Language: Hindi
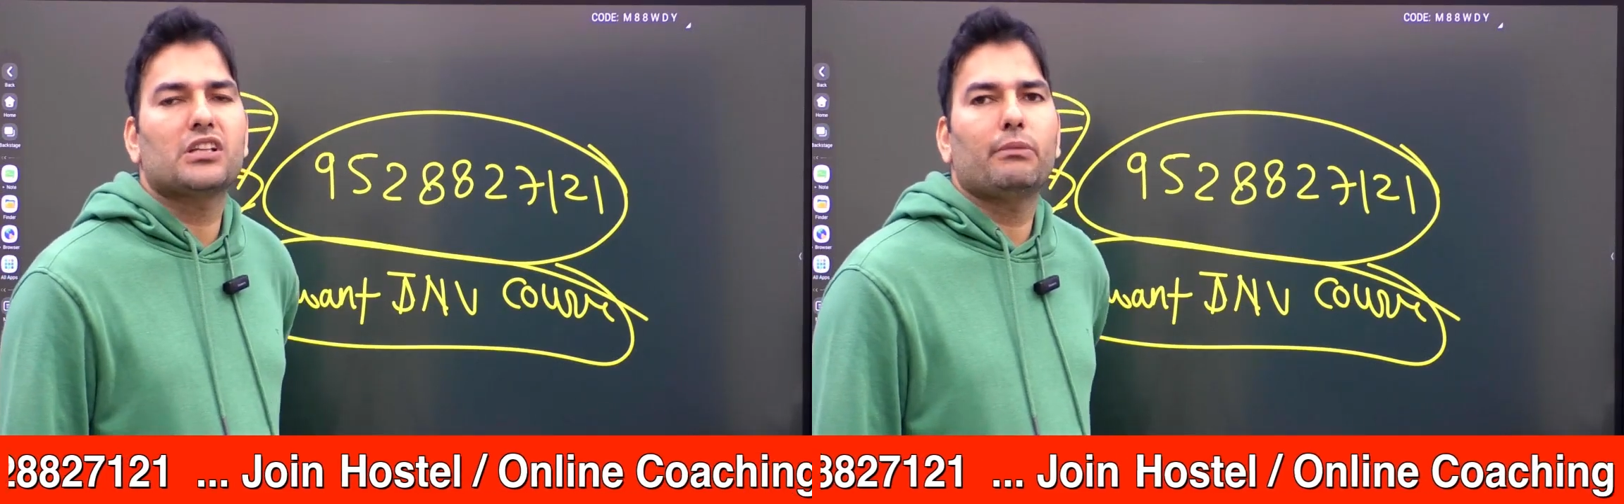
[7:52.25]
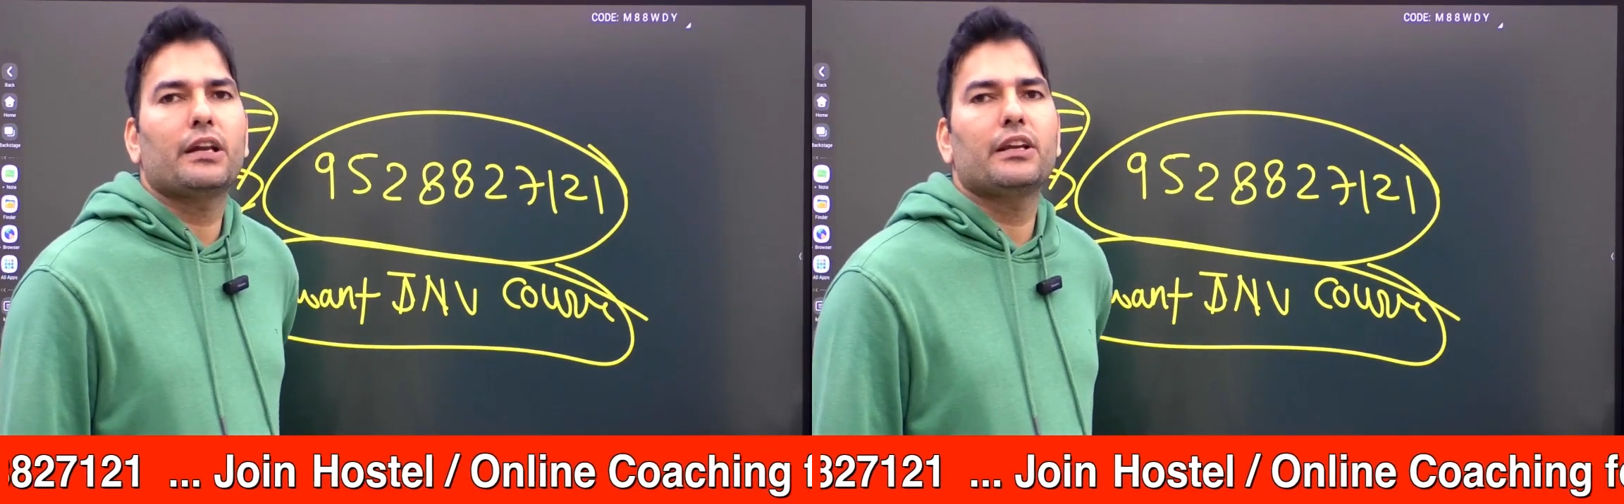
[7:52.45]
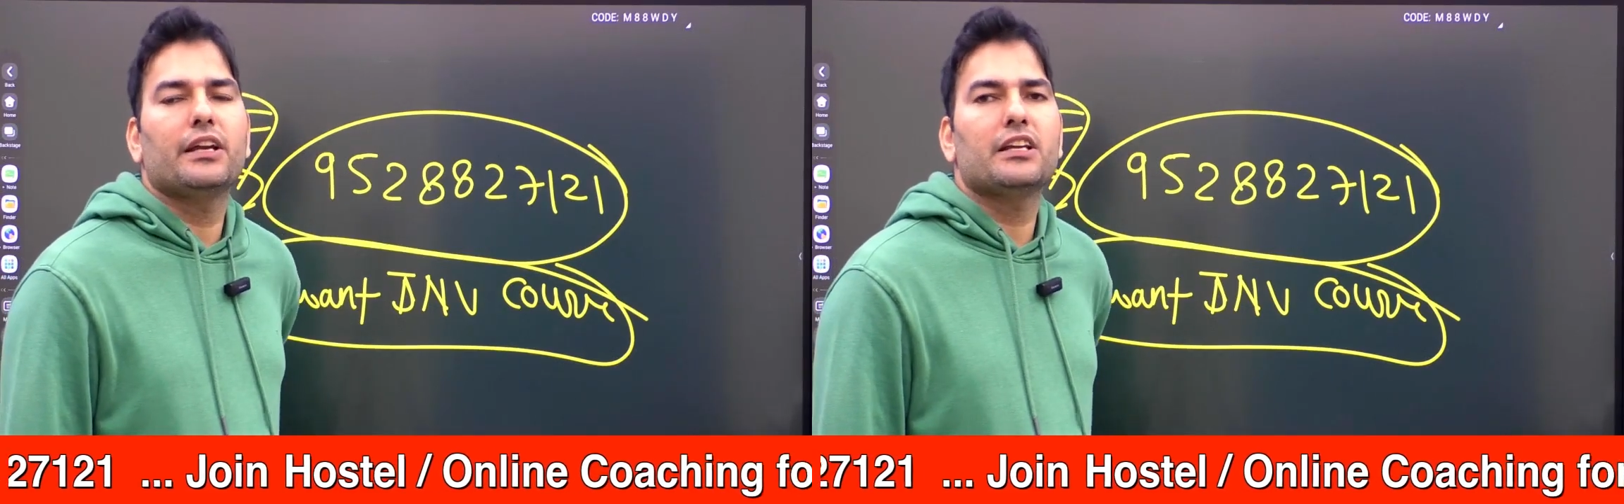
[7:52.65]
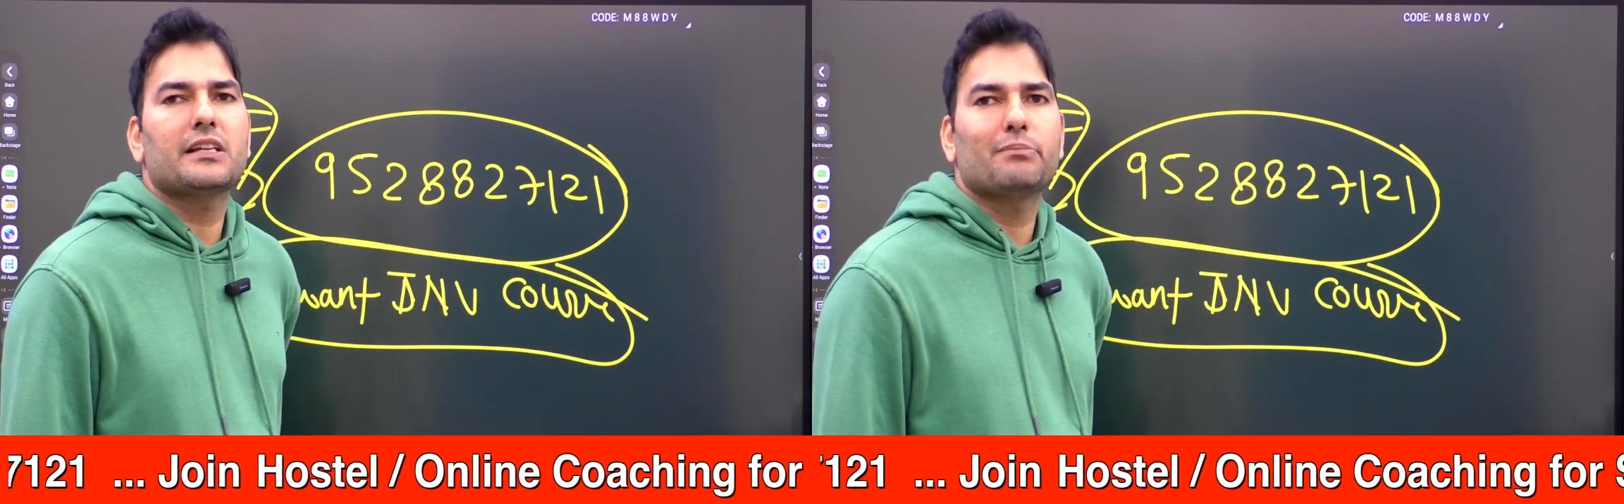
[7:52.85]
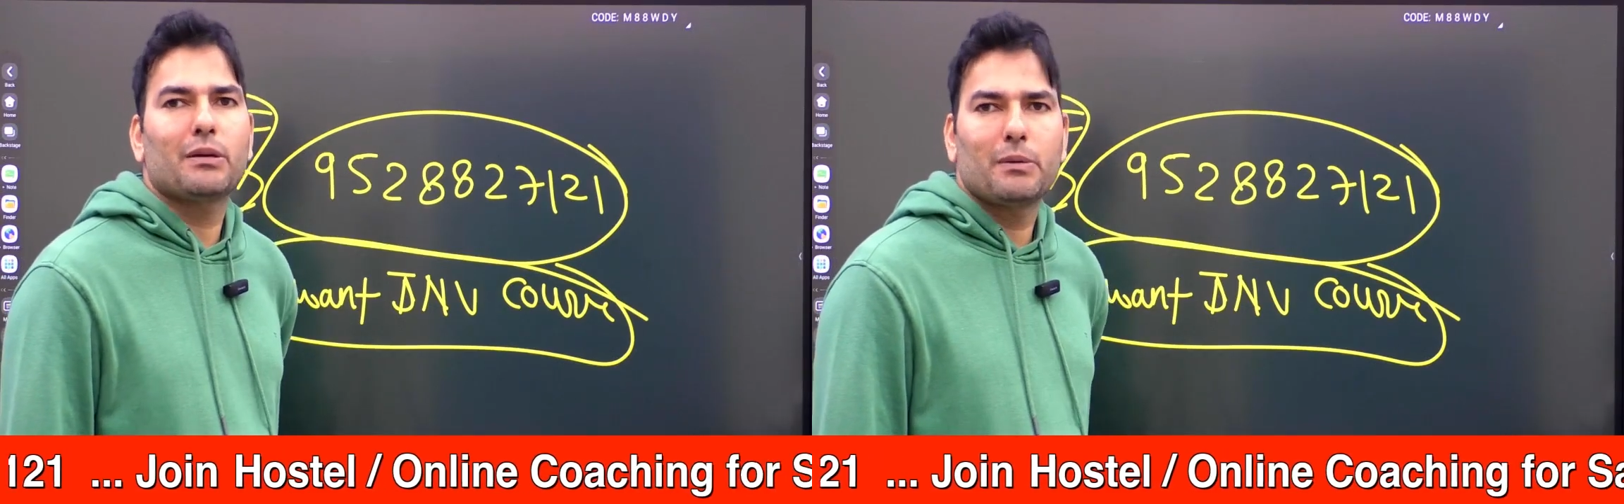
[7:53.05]
हमारी रहेगी
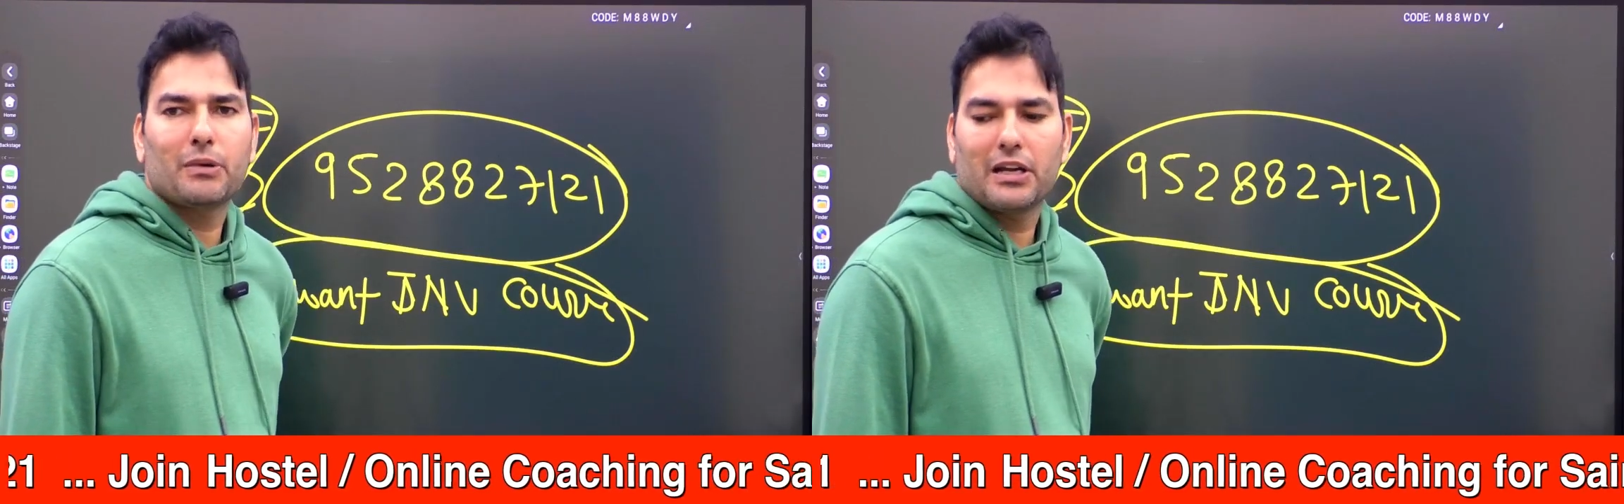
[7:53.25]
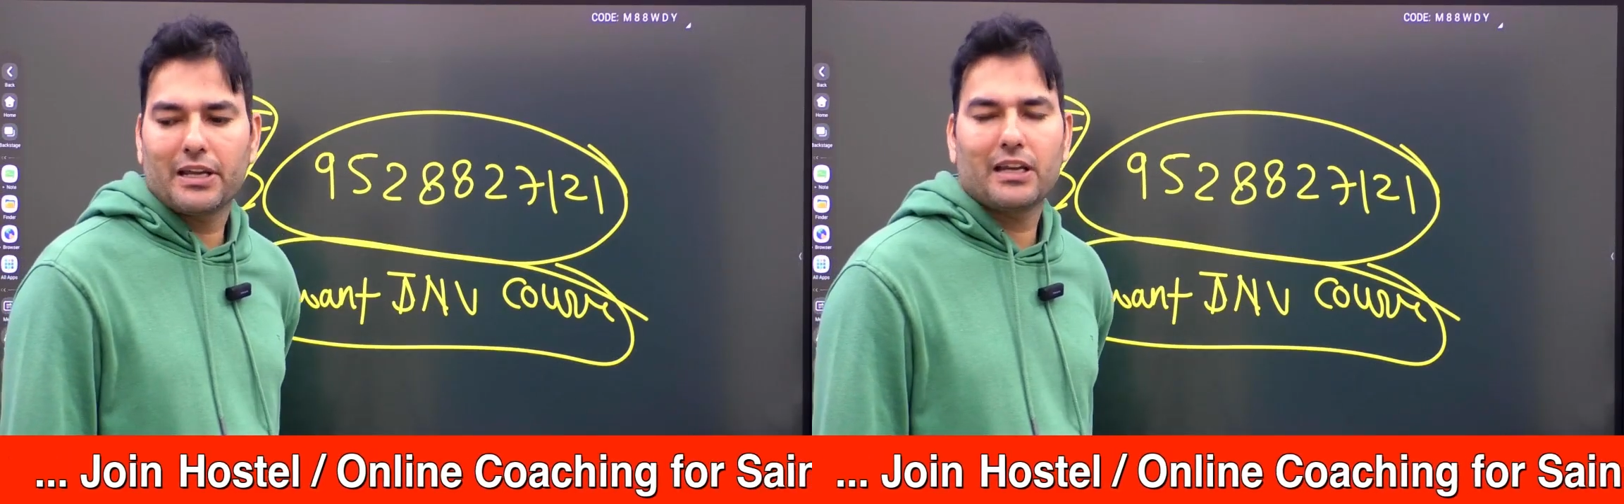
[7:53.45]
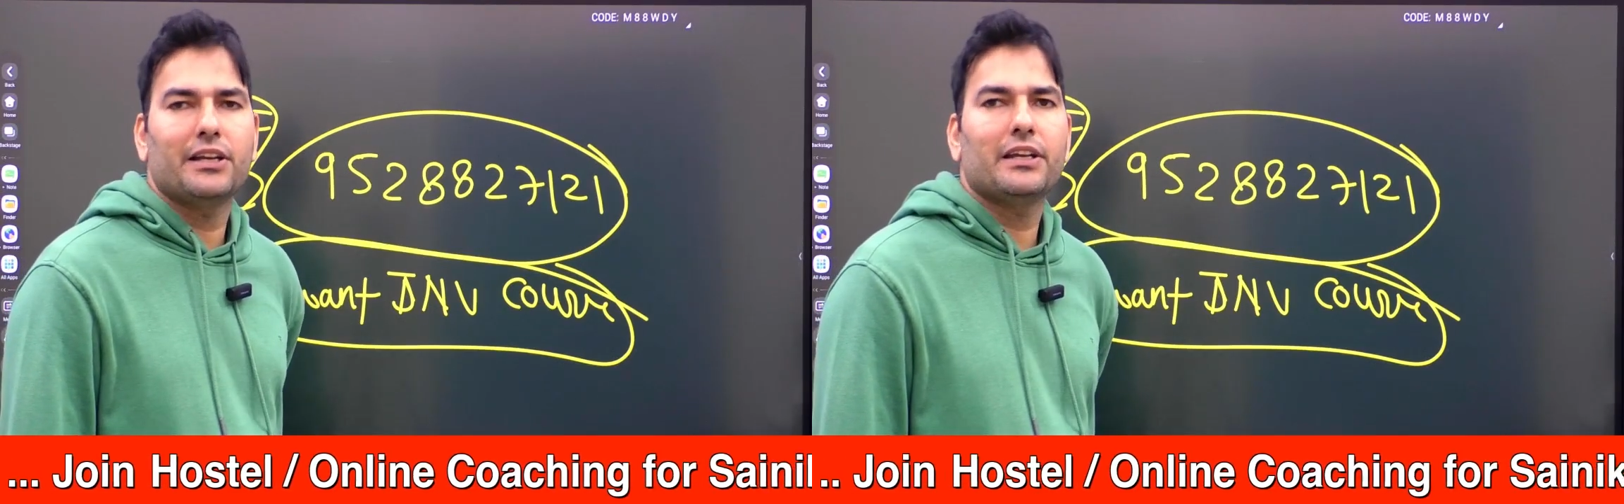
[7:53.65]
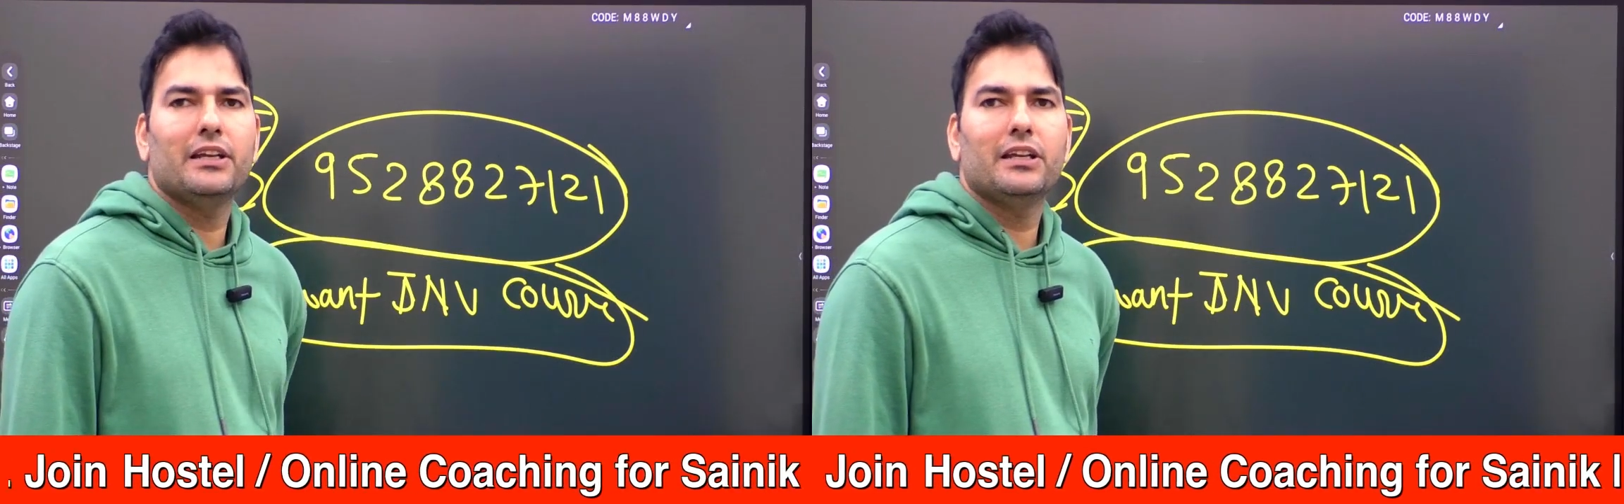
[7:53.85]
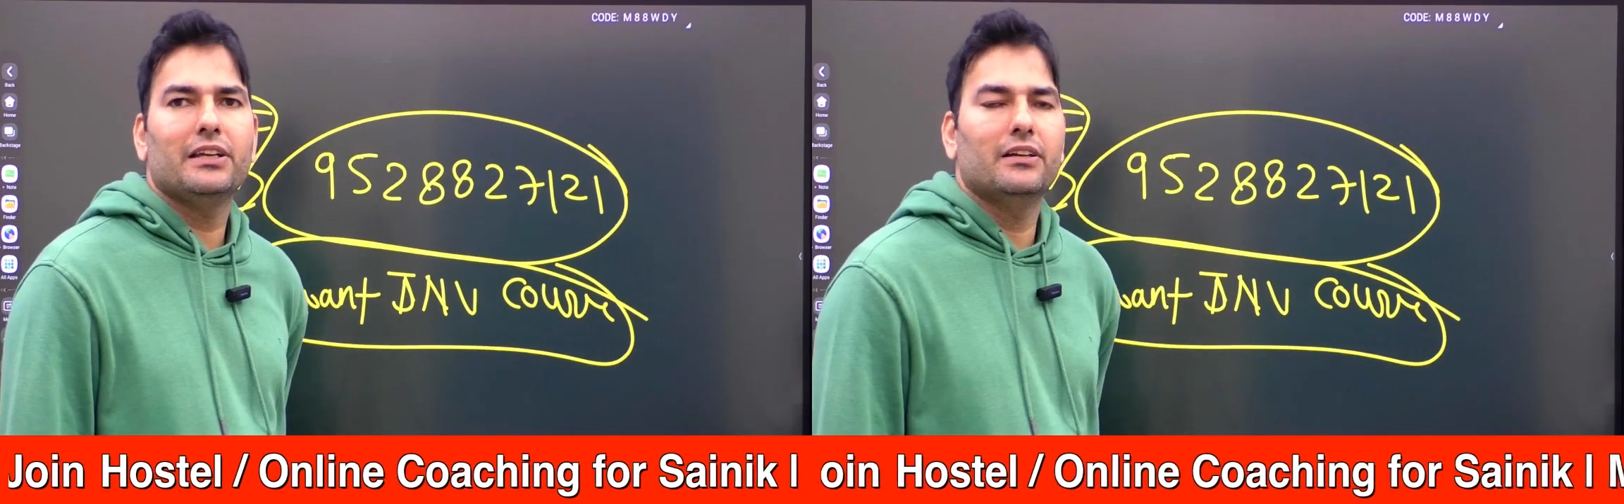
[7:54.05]
सैंपल पेपर लेके आने की
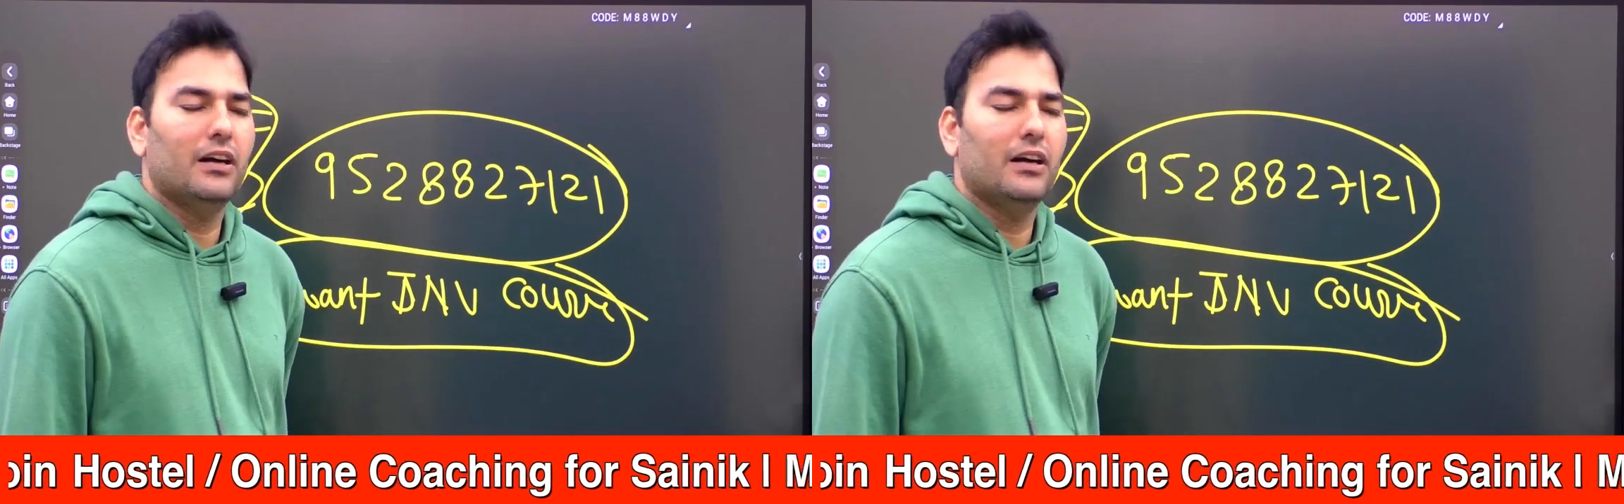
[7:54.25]
इनकी